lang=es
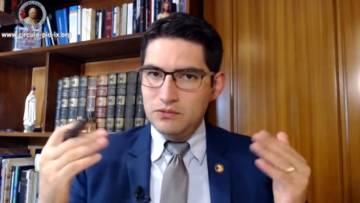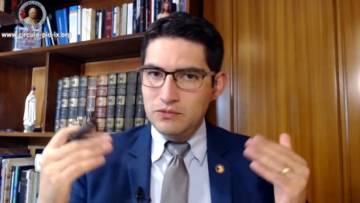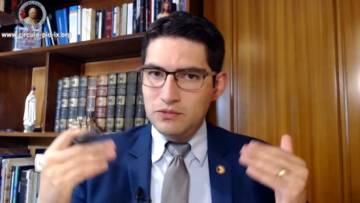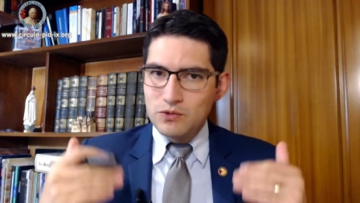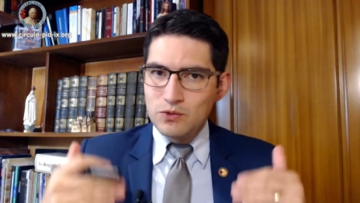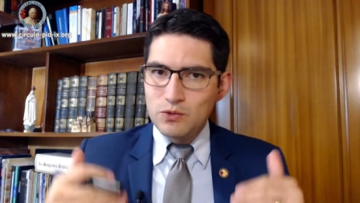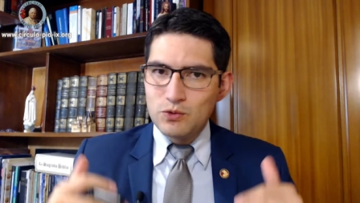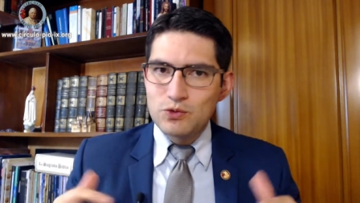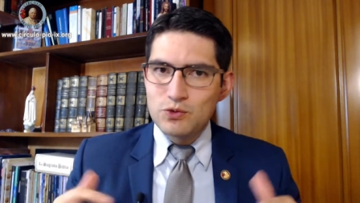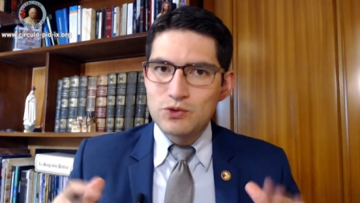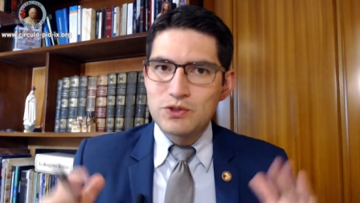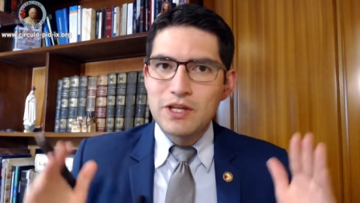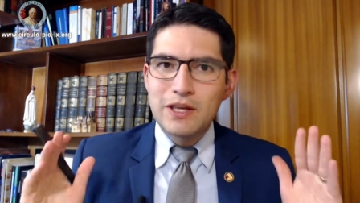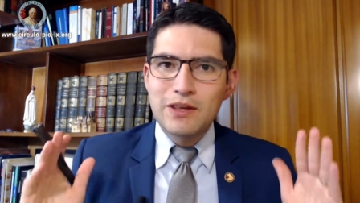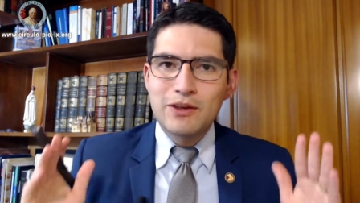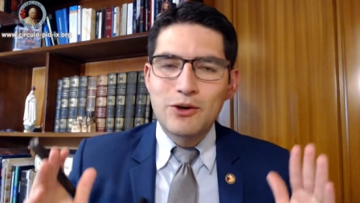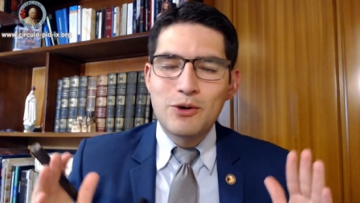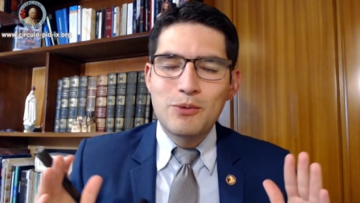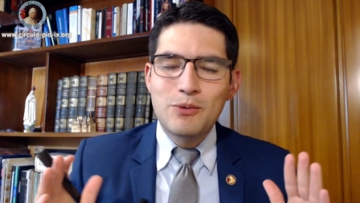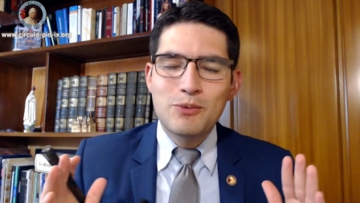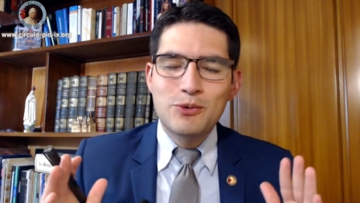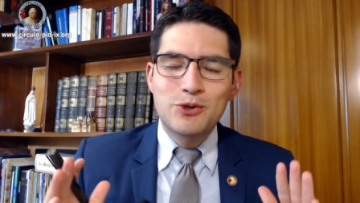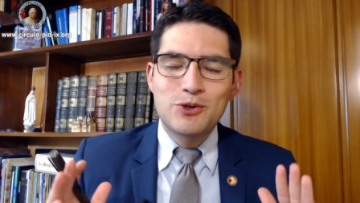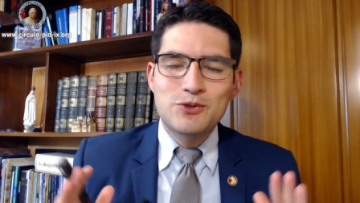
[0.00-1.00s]
usted
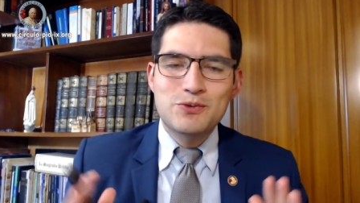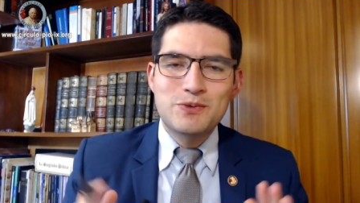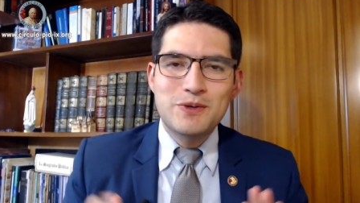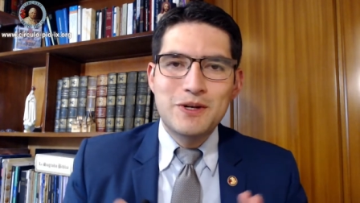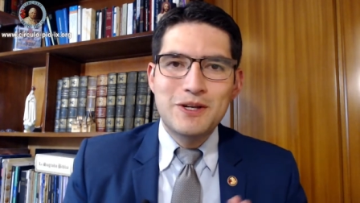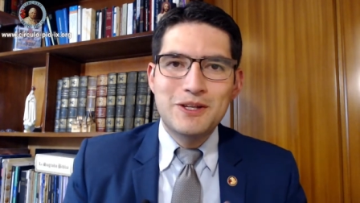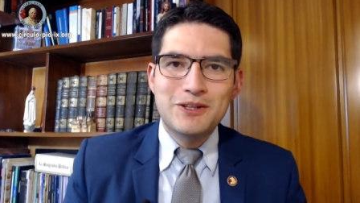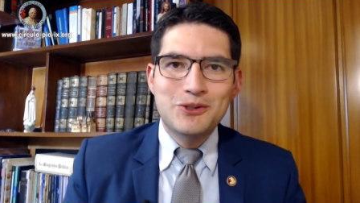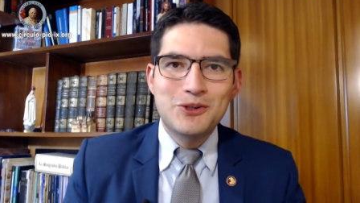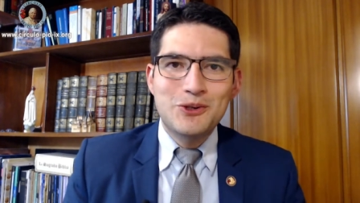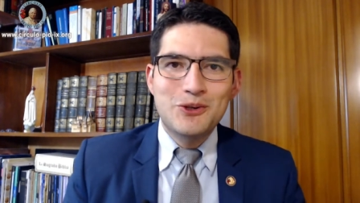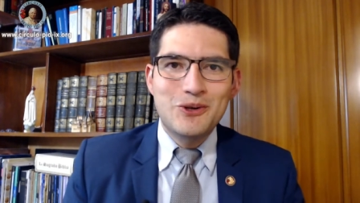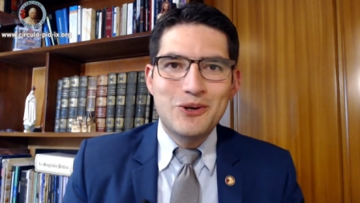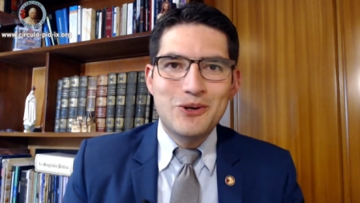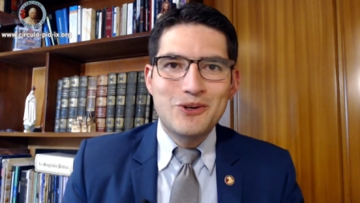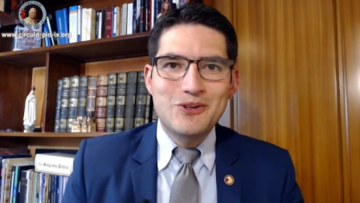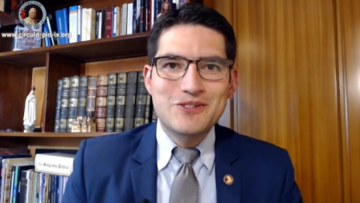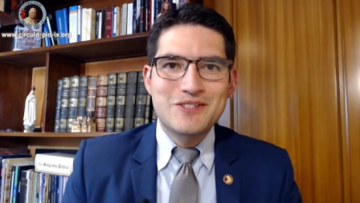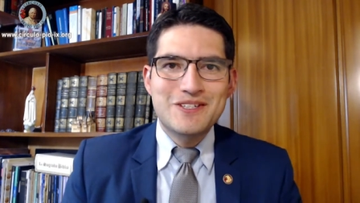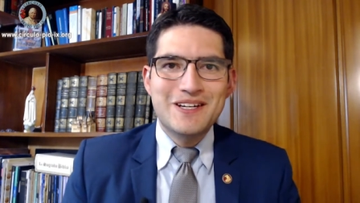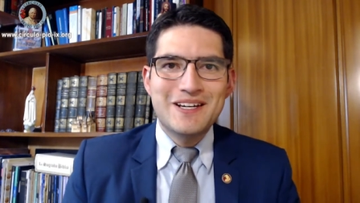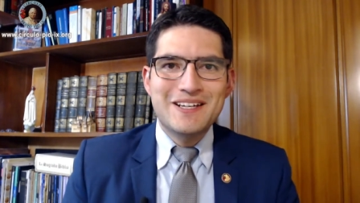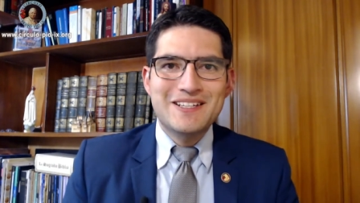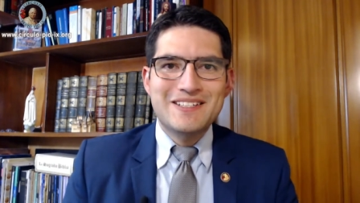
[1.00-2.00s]
como nos ve todos
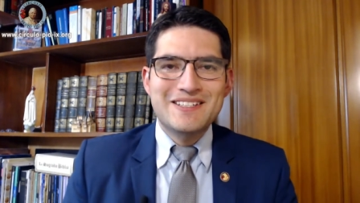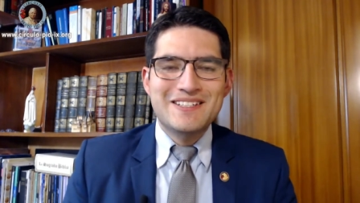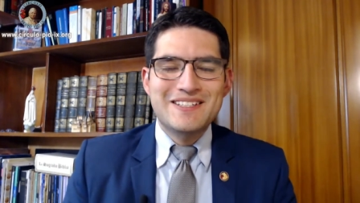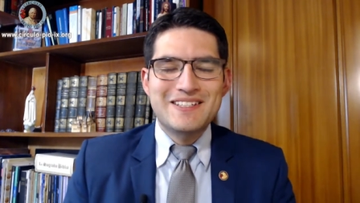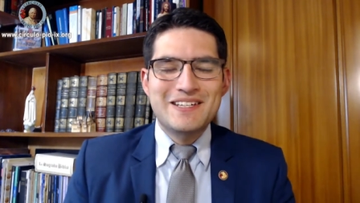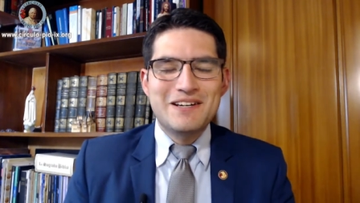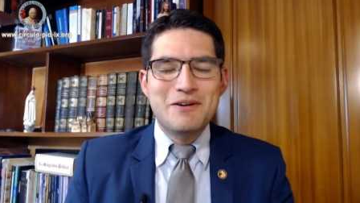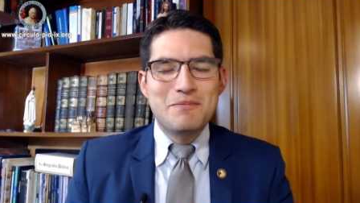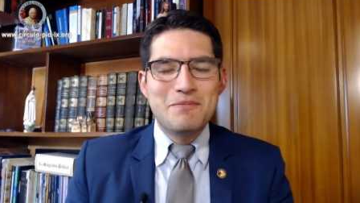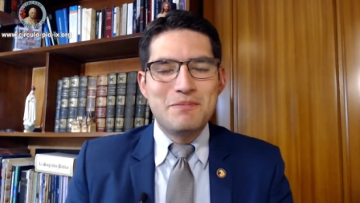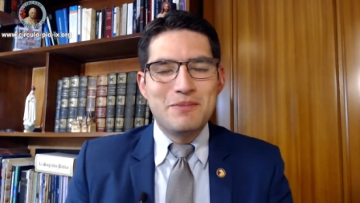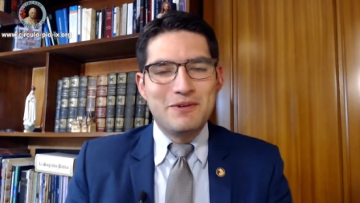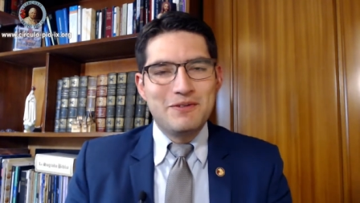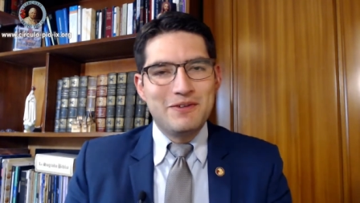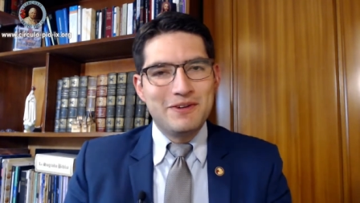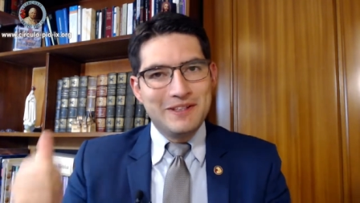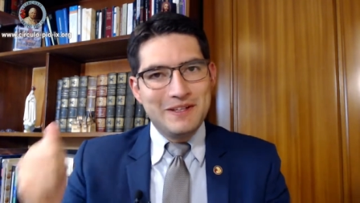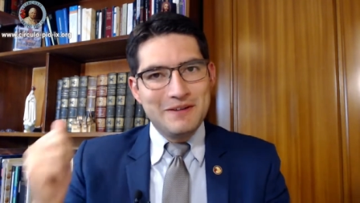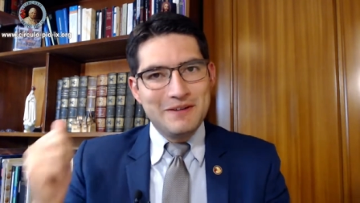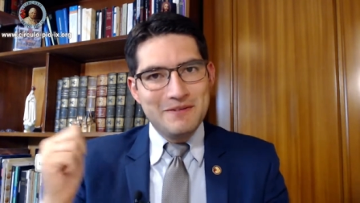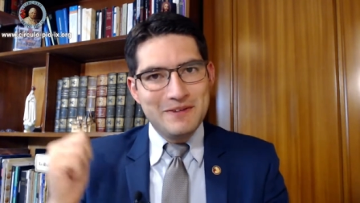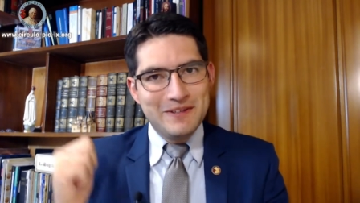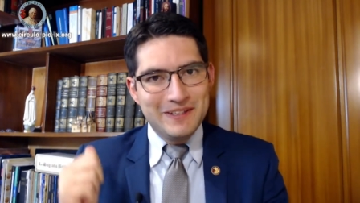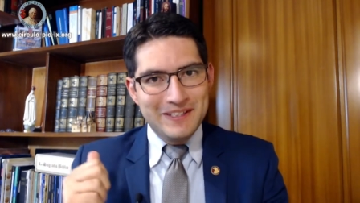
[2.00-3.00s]
los días sabe
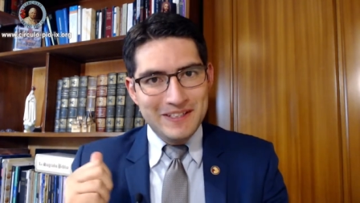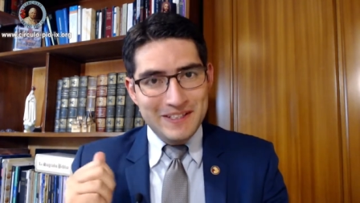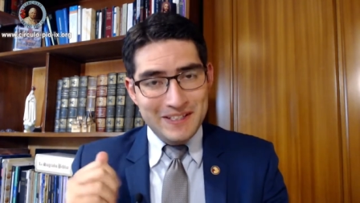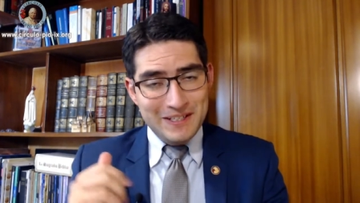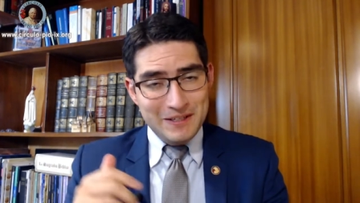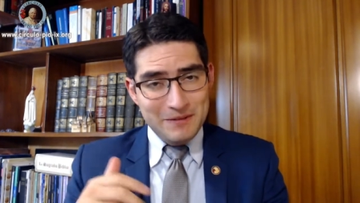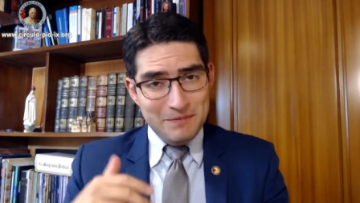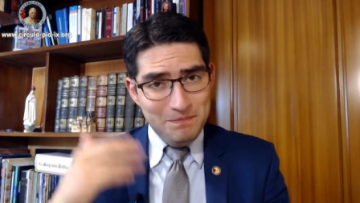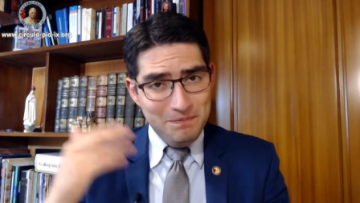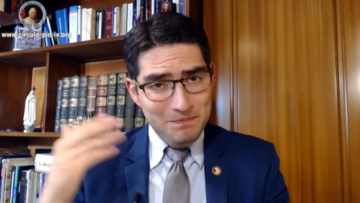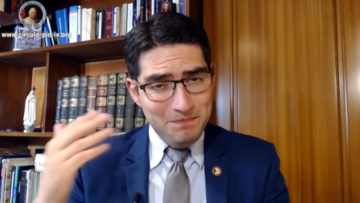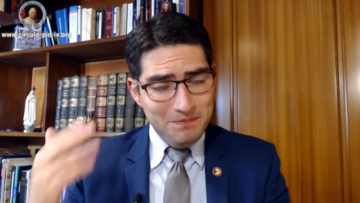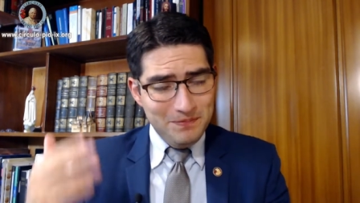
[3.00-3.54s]
perfectamente que